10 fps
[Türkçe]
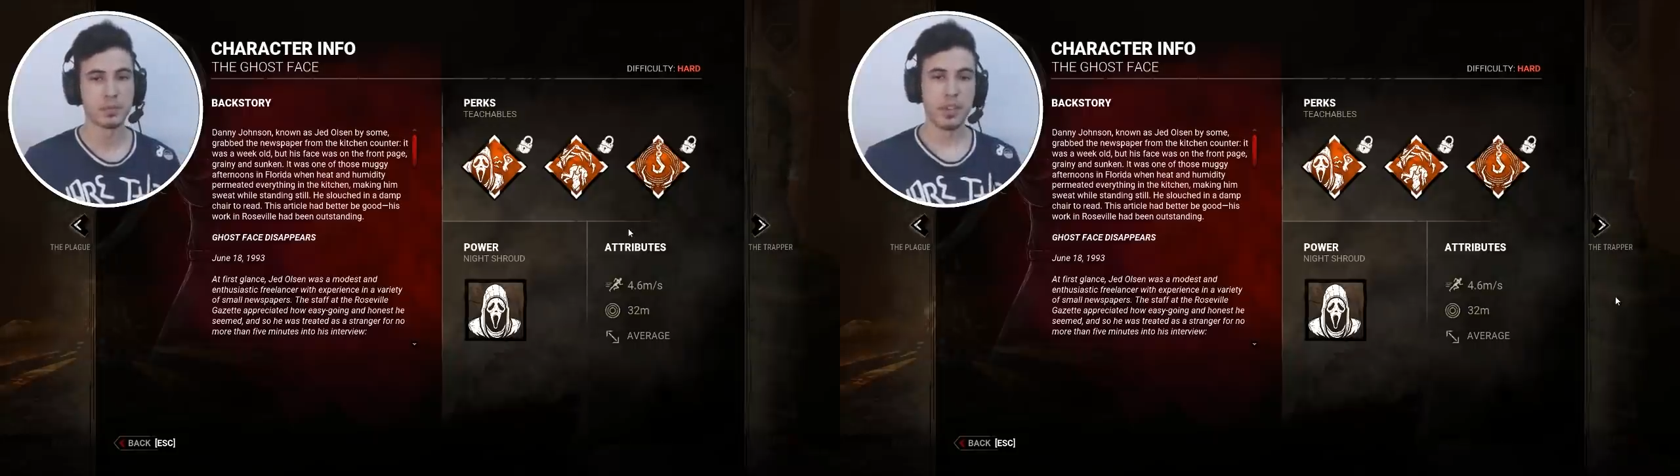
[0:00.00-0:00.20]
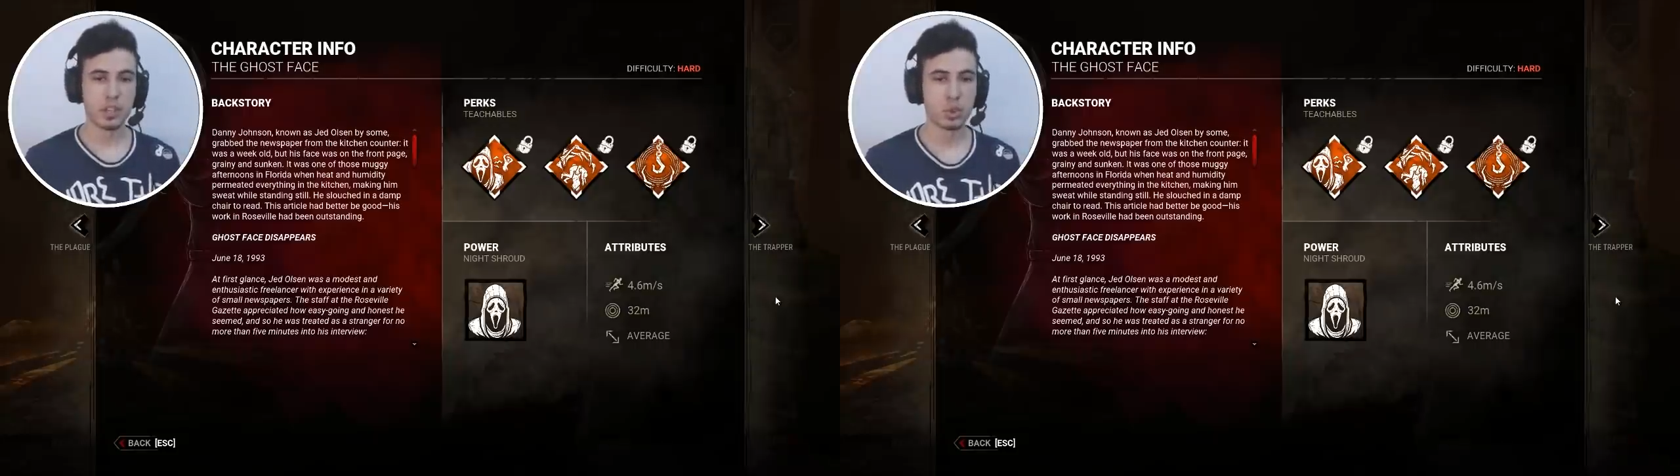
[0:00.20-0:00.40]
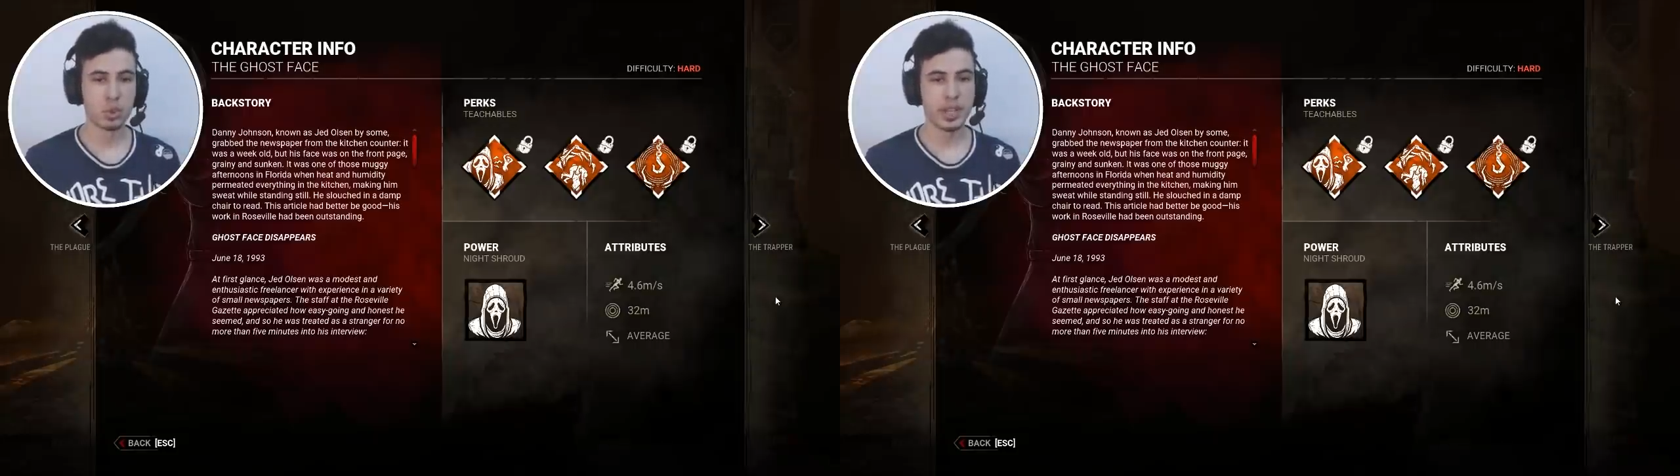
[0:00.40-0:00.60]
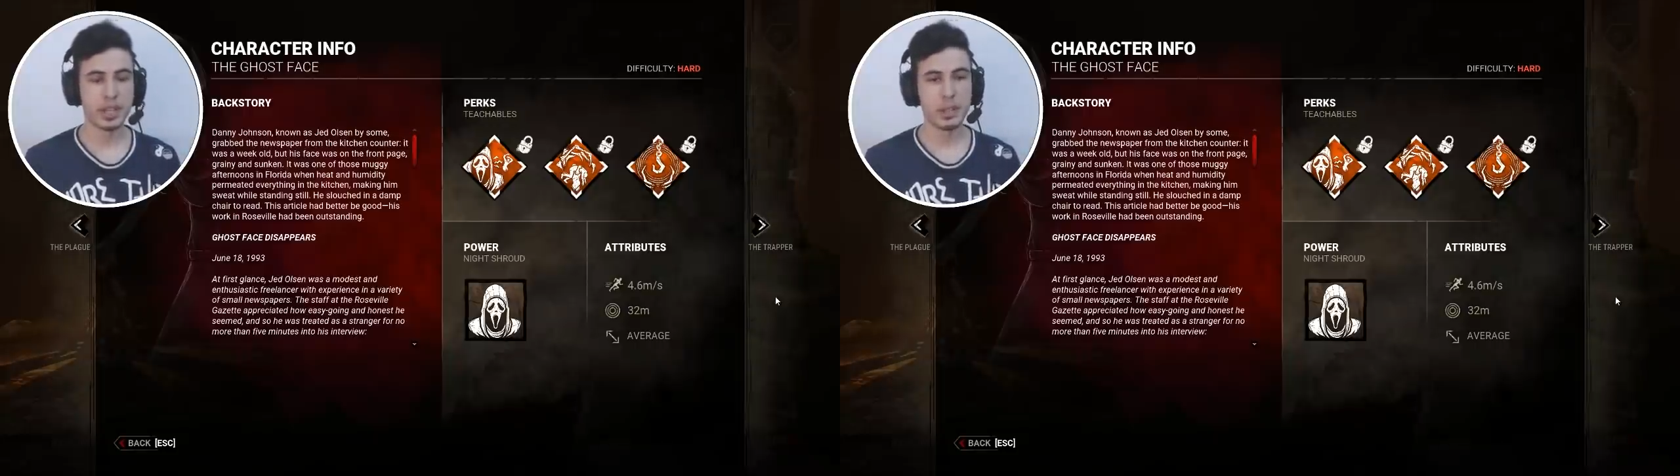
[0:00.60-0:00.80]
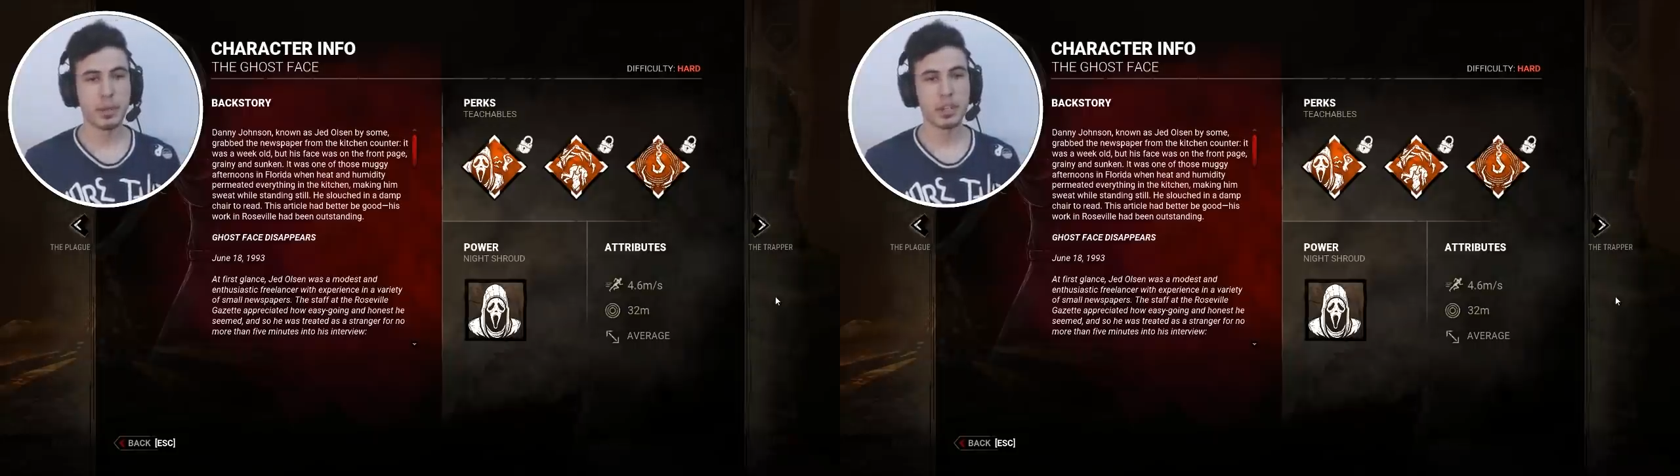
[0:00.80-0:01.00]
Ve şunu da
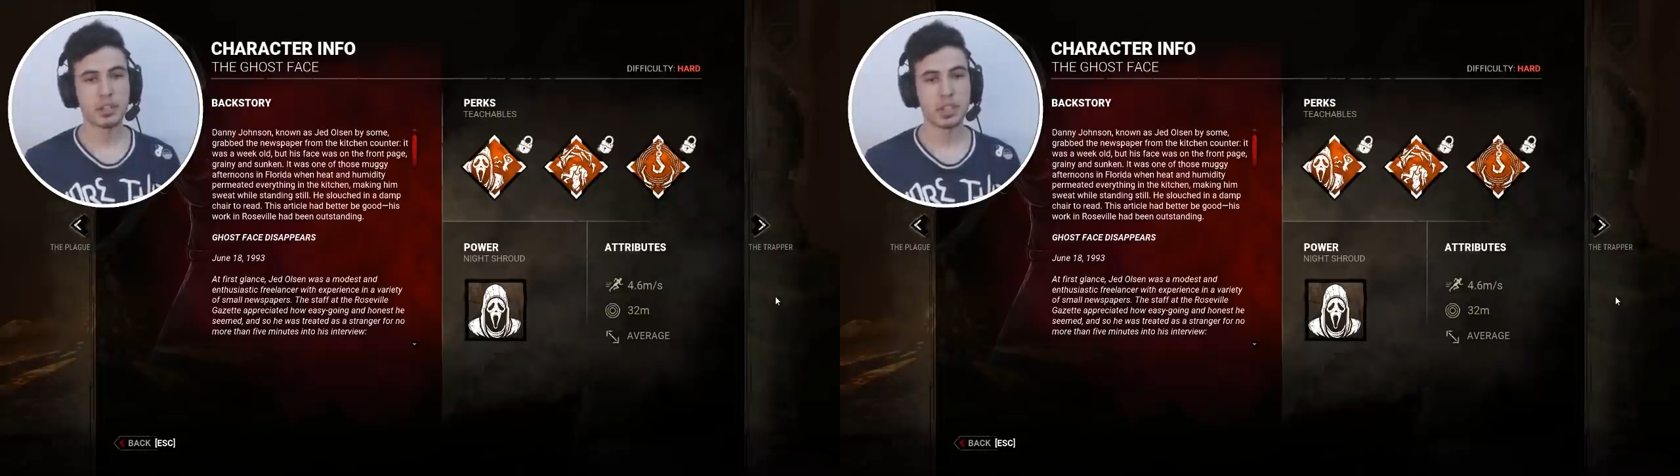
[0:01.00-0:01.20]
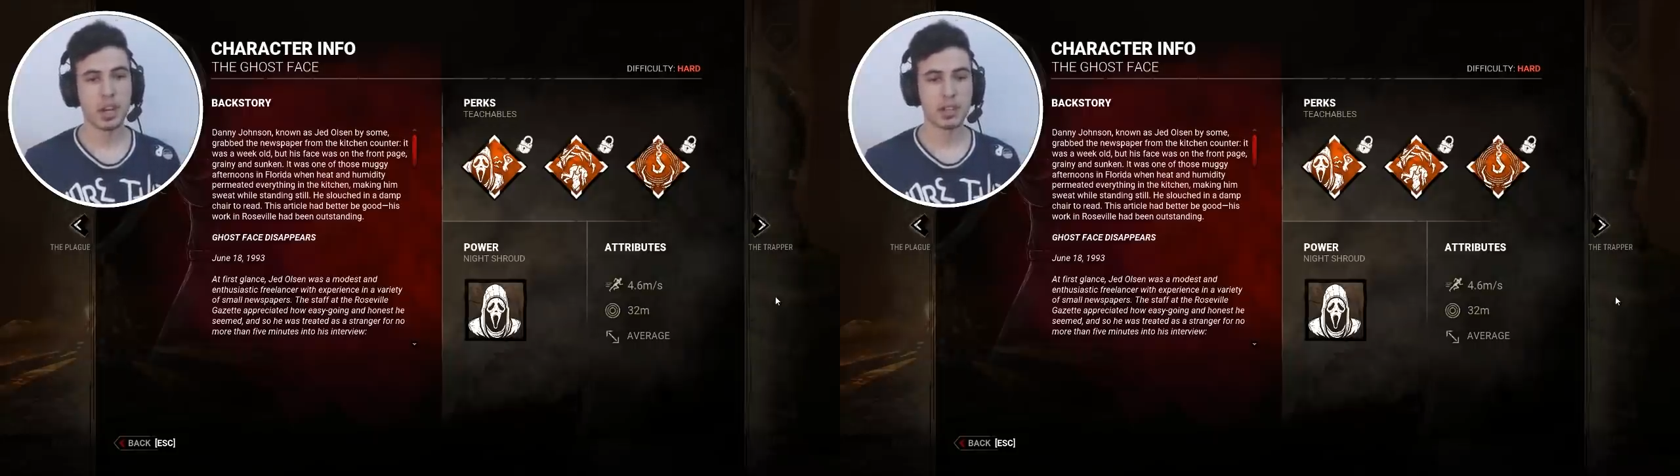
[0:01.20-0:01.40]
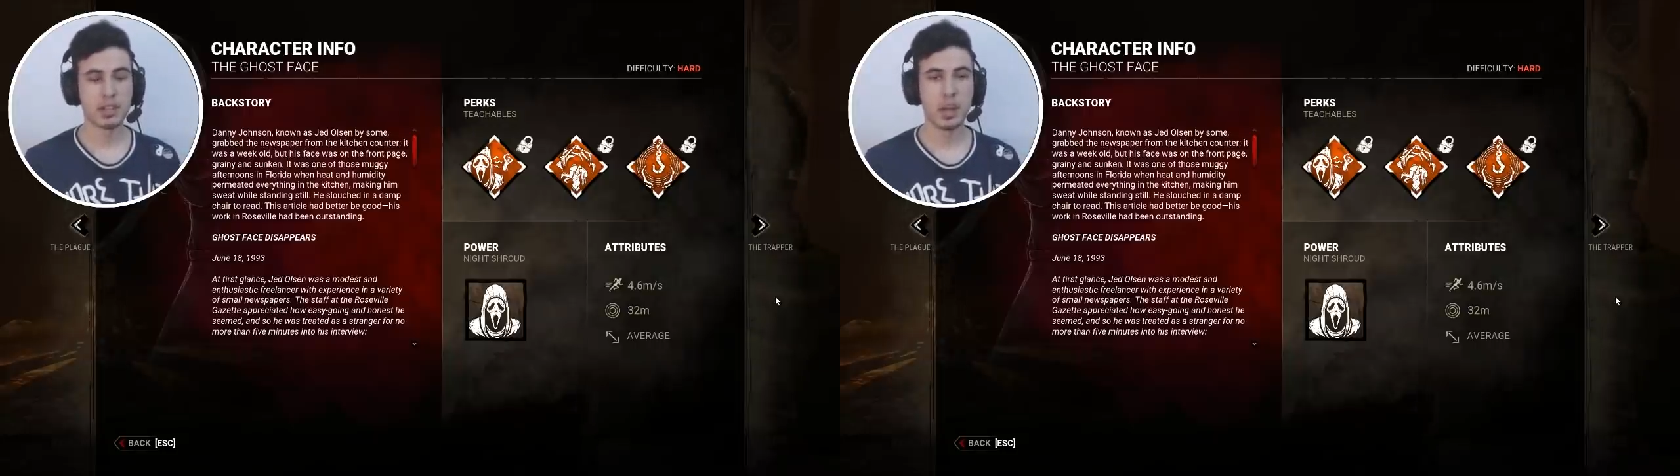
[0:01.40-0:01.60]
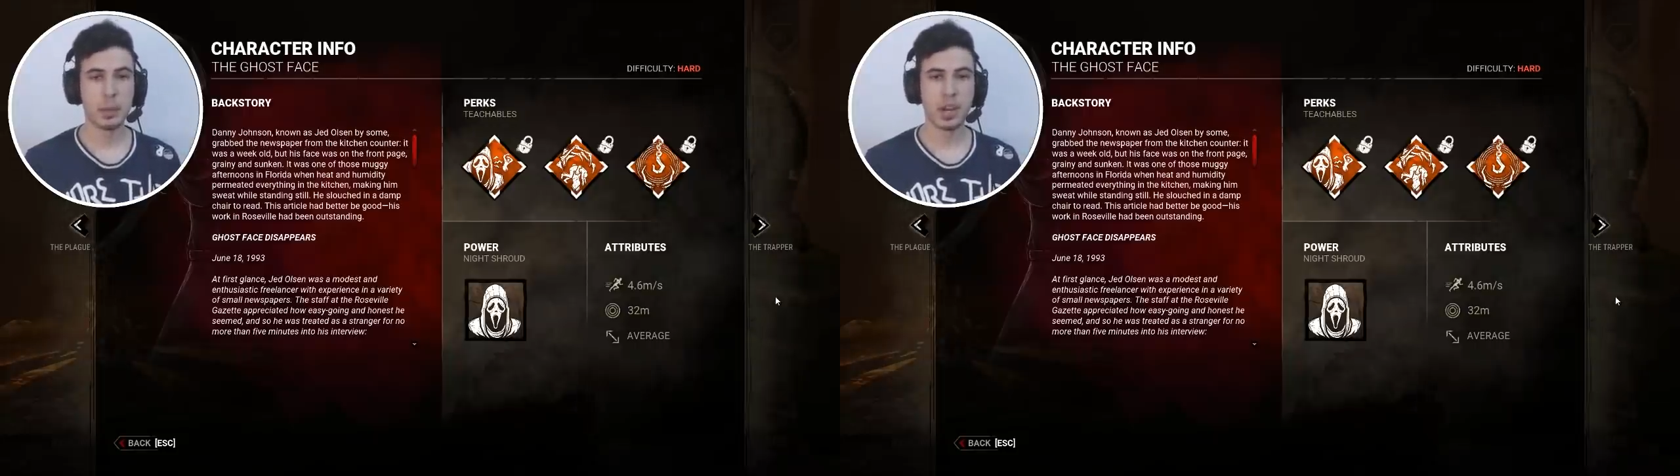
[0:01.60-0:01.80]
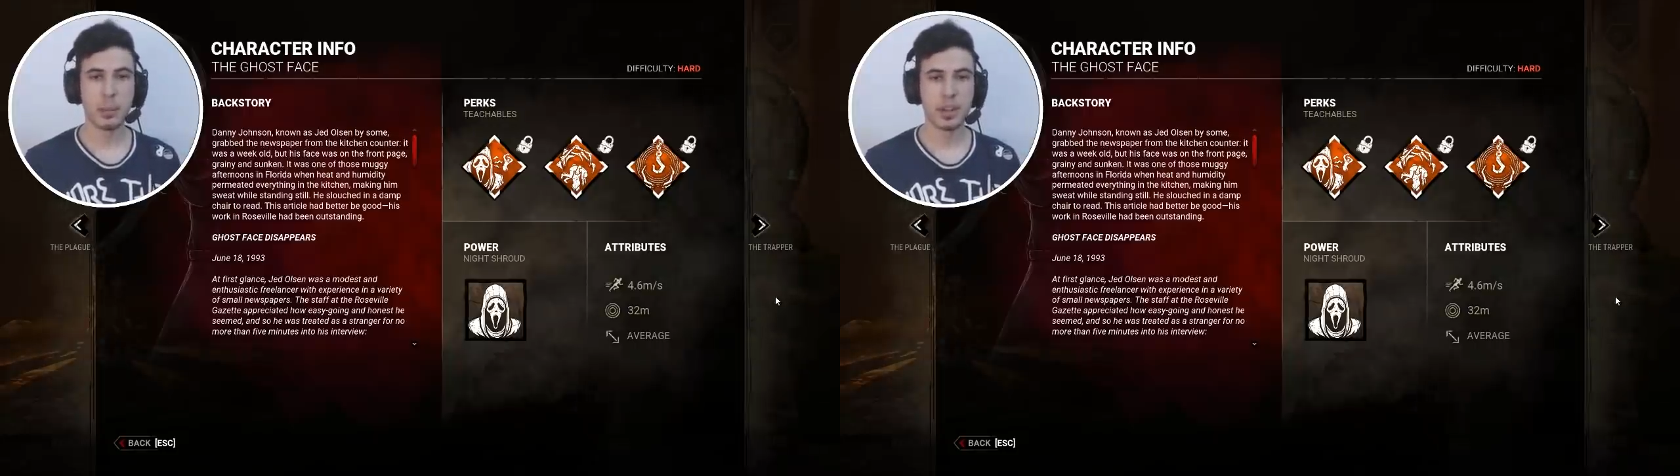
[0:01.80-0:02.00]
ekleyeyim arkadaşlar
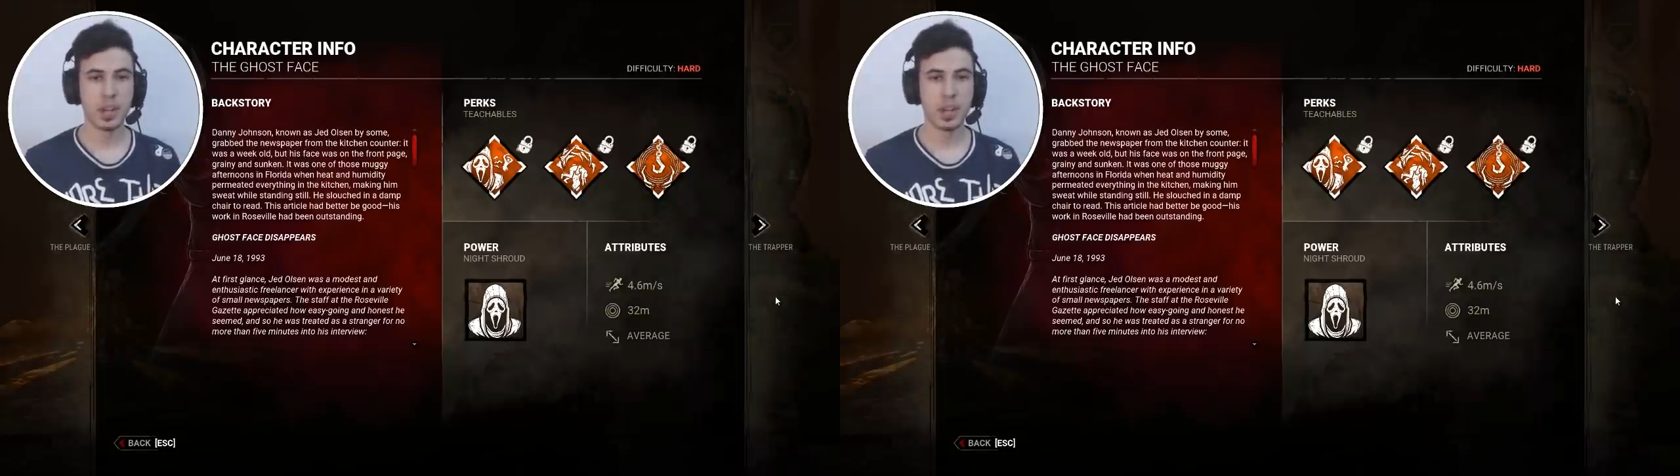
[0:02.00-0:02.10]
katille beraber